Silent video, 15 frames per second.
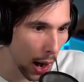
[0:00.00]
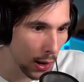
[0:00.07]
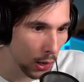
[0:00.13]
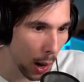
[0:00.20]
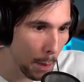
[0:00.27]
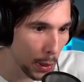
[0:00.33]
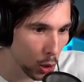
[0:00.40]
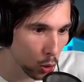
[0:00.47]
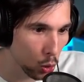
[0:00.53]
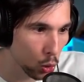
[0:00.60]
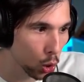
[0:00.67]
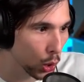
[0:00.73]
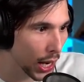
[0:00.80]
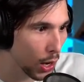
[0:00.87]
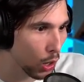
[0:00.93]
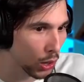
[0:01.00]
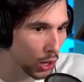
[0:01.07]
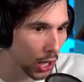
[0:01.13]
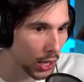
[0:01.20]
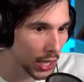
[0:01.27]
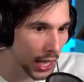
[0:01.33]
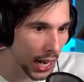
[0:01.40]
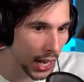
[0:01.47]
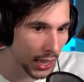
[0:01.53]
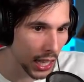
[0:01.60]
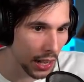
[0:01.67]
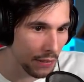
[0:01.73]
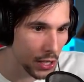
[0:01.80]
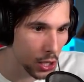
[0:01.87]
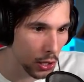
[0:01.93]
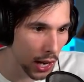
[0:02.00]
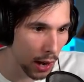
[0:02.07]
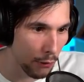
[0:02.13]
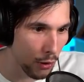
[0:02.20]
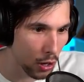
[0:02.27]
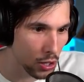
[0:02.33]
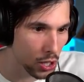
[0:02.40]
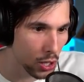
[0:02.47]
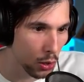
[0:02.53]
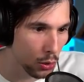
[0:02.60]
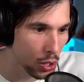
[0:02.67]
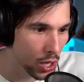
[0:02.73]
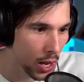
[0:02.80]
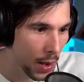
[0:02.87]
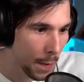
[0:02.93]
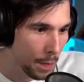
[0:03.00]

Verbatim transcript: Hanno capito tutto che lo andrò a dire alla televisione, alla Fox News.